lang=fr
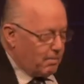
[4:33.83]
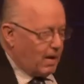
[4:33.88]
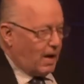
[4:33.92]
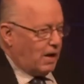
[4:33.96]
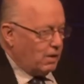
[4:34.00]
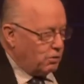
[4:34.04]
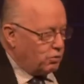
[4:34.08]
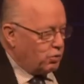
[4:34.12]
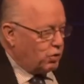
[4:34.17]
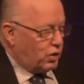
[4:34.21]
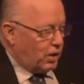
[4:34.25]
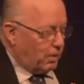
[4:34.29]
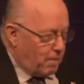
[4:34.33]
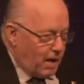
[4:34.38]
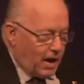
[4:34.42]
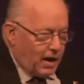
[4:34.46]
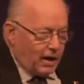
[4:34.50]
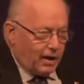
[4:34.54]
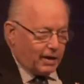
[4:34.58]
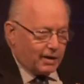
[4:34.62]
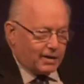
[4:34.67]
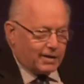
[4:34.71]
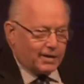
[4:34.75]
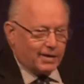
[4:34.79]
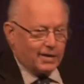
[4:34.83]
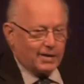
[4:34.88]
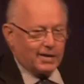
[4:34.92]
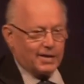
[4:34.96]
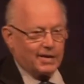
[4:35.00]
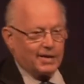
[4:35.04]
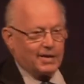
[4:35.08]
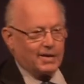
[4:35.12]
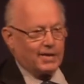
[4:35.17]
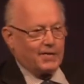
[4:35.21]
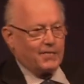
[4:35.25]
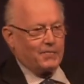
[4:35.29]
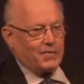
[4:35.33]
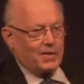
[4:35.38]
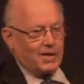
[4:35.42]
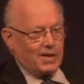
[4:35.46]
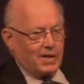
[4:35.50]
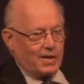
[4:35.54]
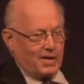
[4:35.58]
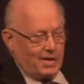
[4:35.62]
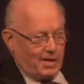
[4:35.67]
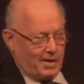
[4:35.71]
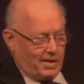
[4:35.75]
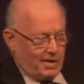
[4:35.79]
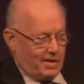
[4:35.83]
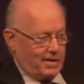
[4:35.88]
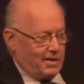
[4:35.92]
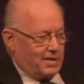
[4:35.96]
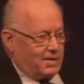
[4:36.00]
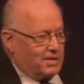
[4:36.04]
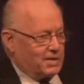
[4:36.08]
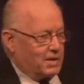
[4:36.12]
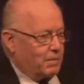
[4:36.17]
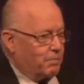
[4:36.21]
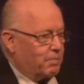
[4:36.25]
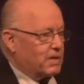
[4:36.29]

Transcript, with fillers: mal du Québec, c'est